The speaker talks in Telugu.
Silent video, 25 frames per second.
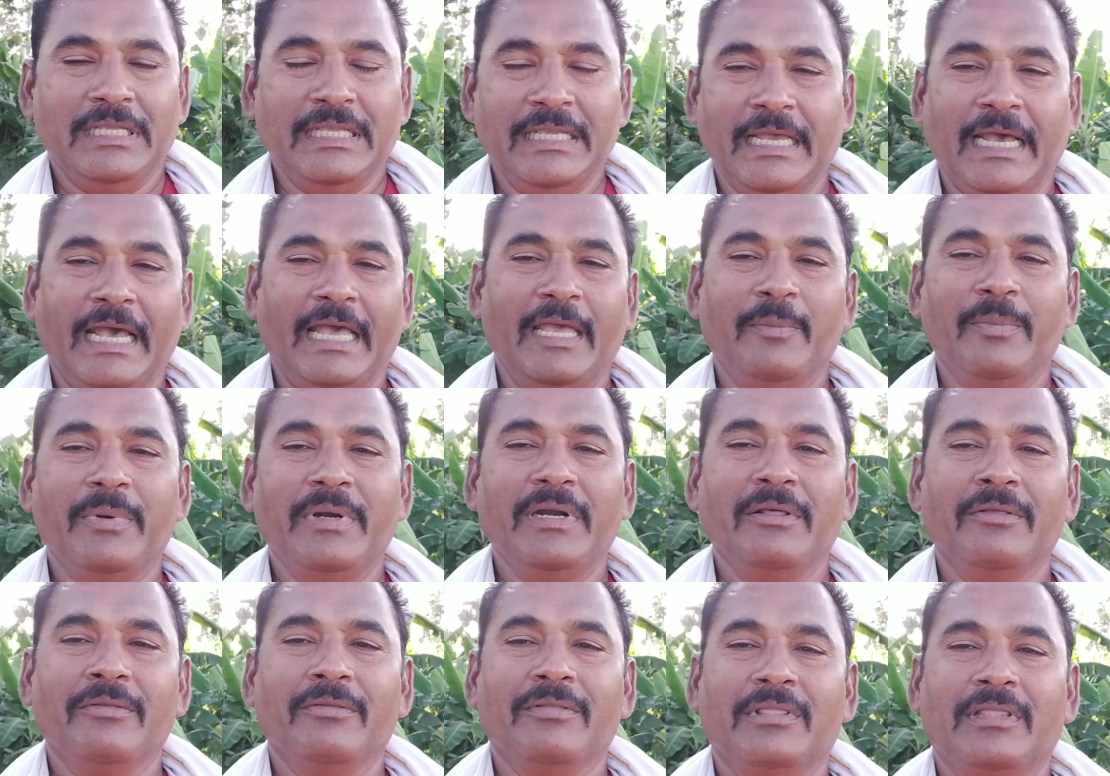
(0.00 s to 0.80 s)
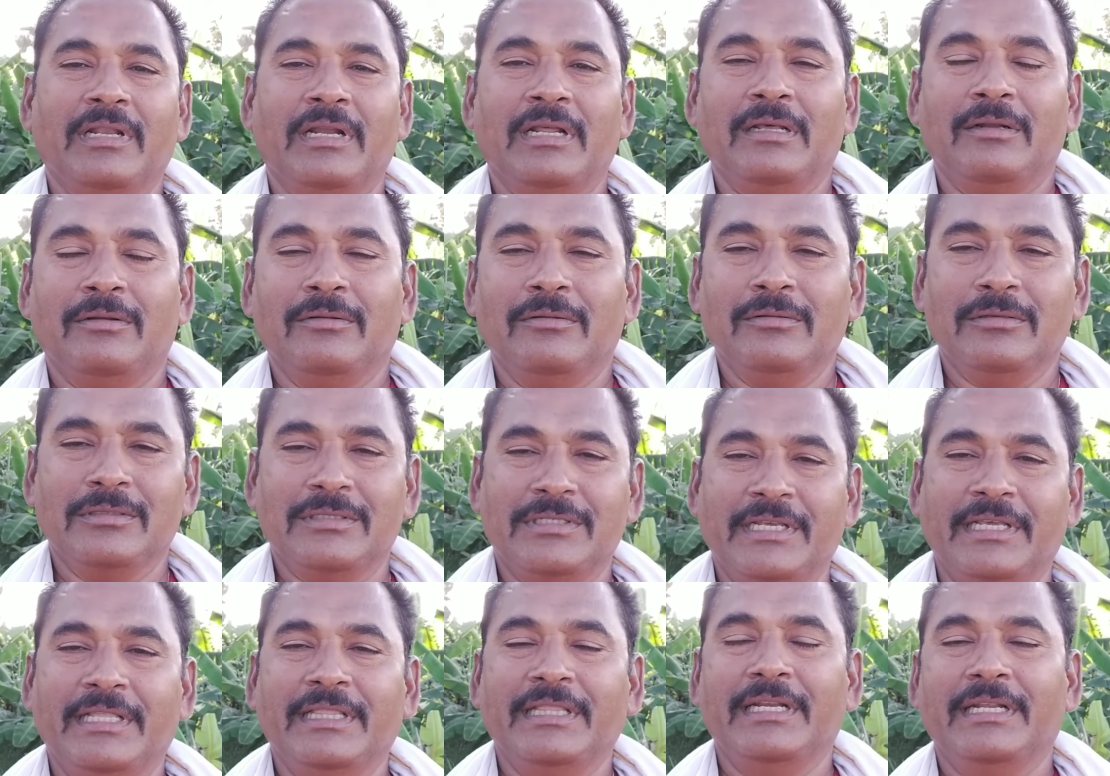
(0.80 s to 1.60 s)
ఈ హైబ్రిడ్ విత్తనాలు
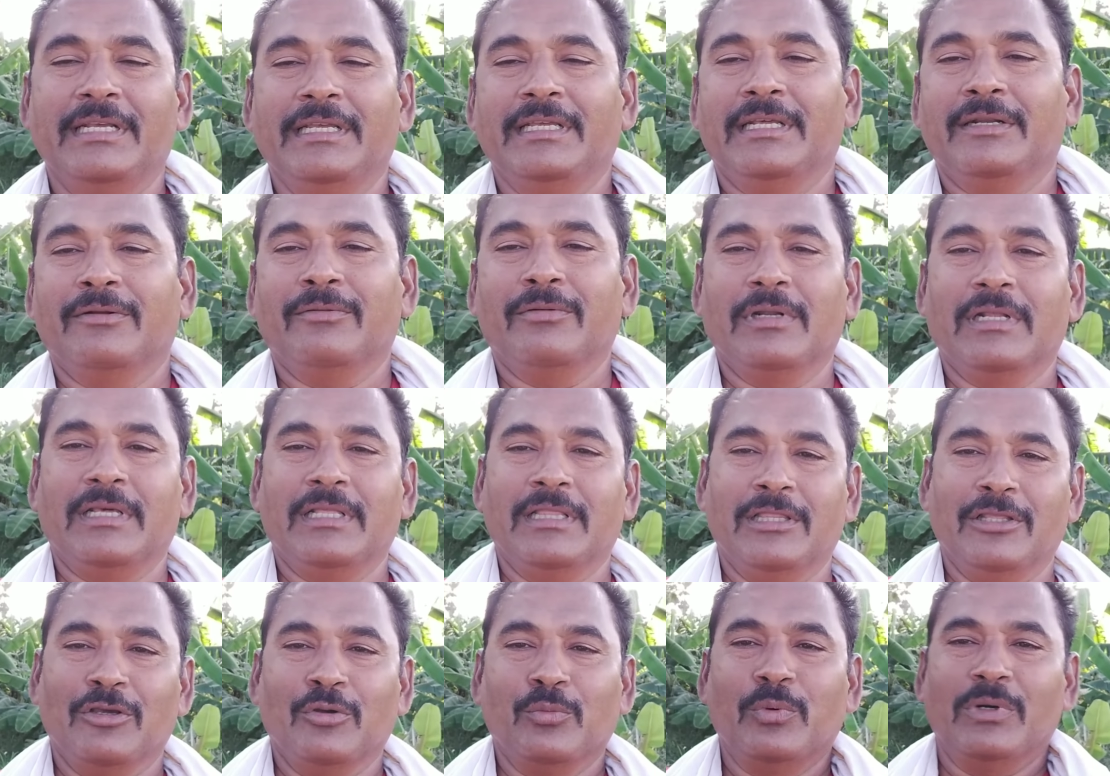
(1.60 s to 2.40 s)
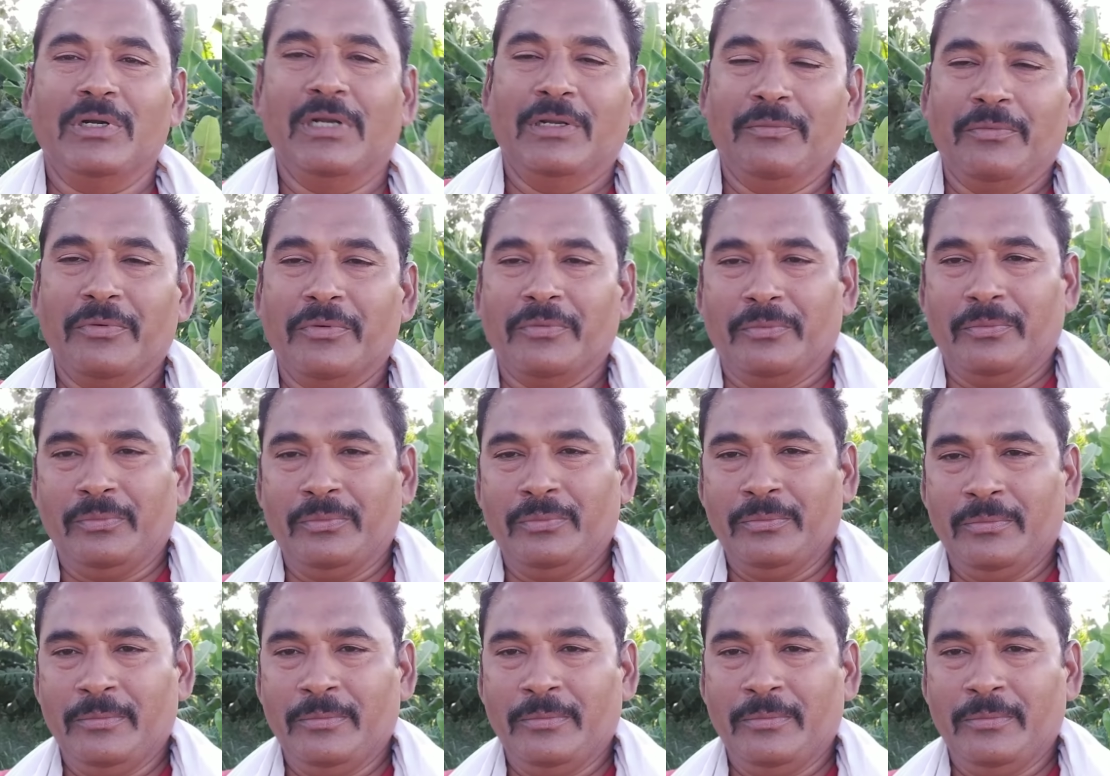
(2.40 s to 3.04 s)
సేంద్రియ ఎరువులకి దిగుబడులు ఇవ్వవు